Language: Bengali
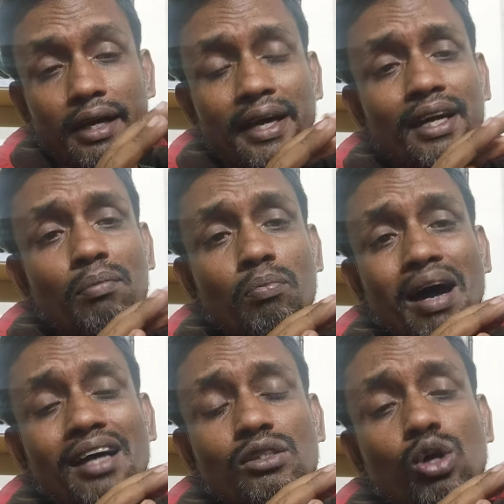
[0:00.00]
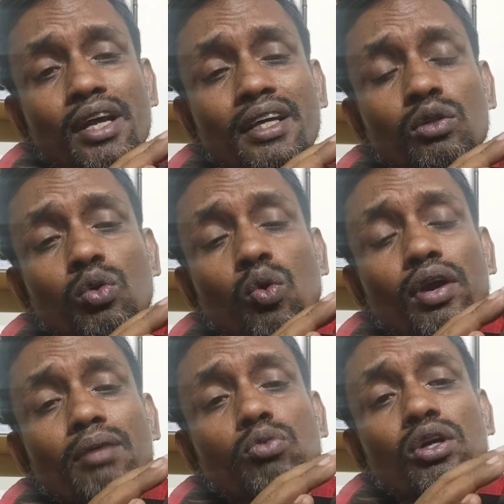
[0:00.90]
এখানে মাছ ধরে কিন্তু
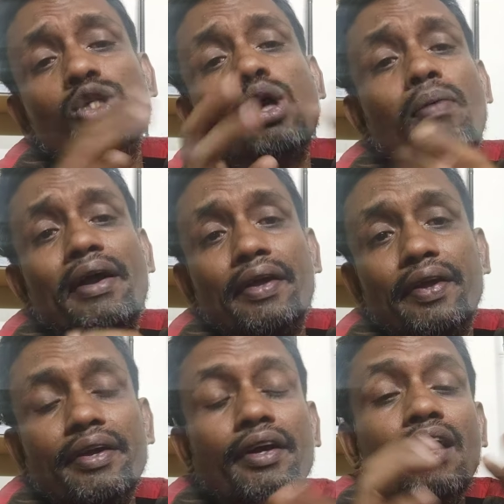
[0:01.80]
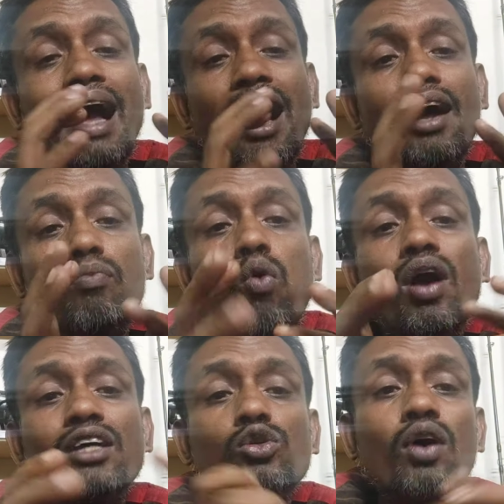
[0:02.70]
গরিব ধনী সবাই আর
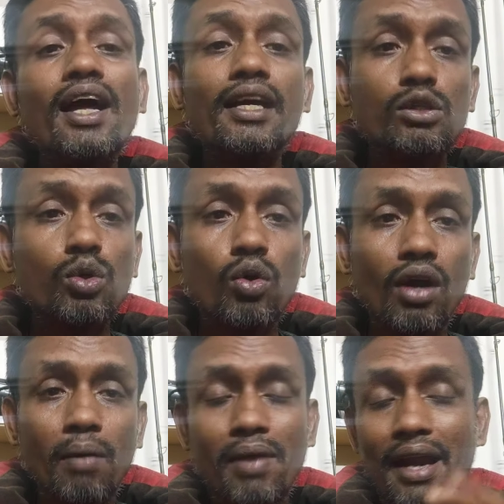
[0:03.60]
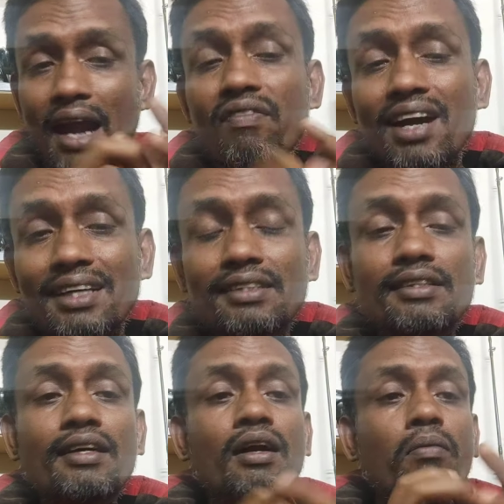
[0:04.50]
ফোকাস করা কিছু আপনার অ্যাডভার্টাইজ
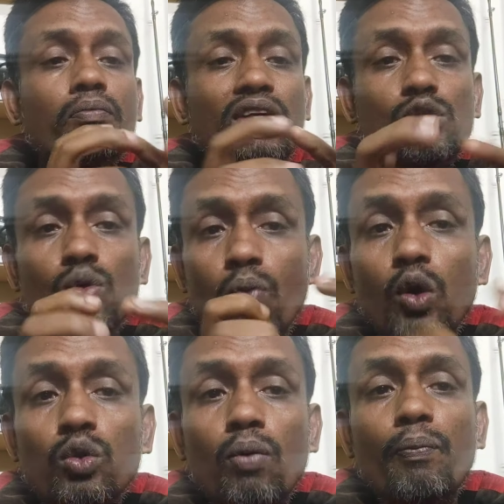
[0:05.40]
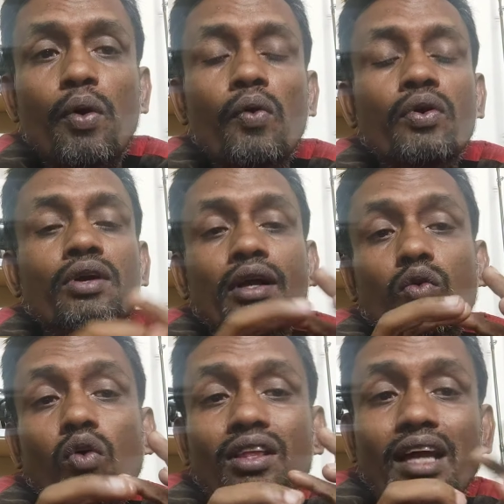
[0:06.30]
কিছু বক্তব্য
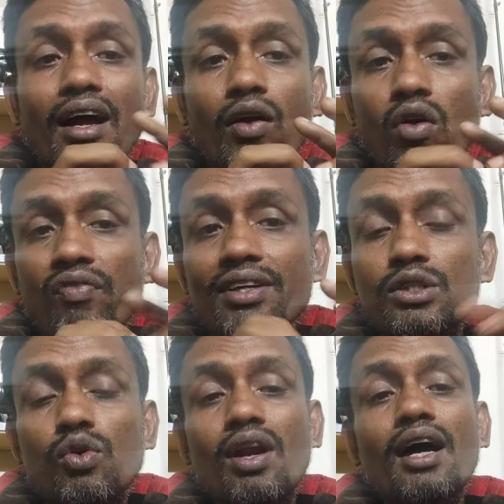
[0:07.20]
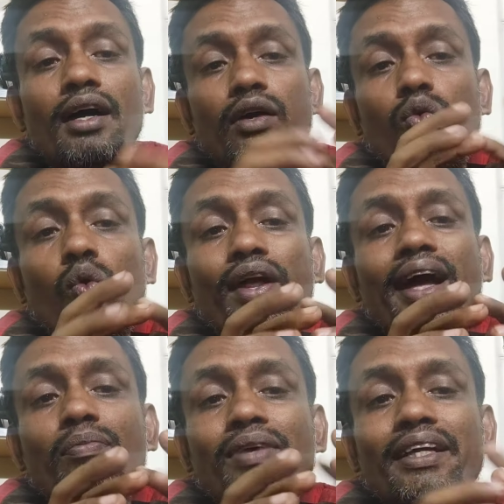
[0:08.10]
কথা কনভেন্স করা করে
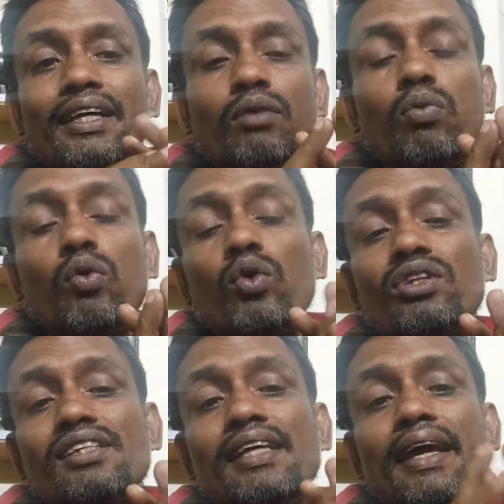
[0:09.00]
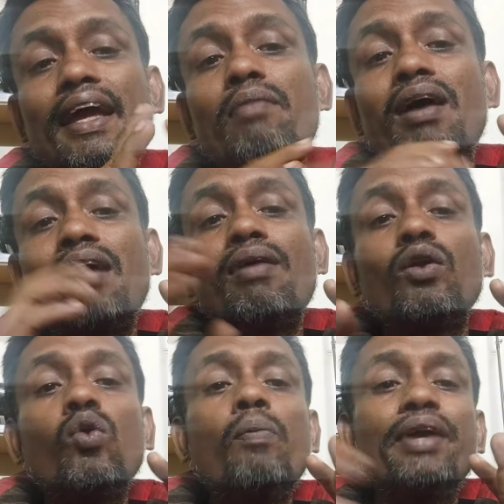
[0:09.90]
আপনাদের কি করতেছে এই
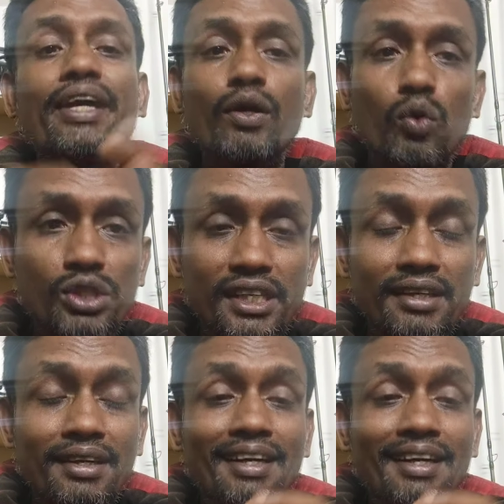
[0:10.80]
মালামালগুলো বিক্রি করছে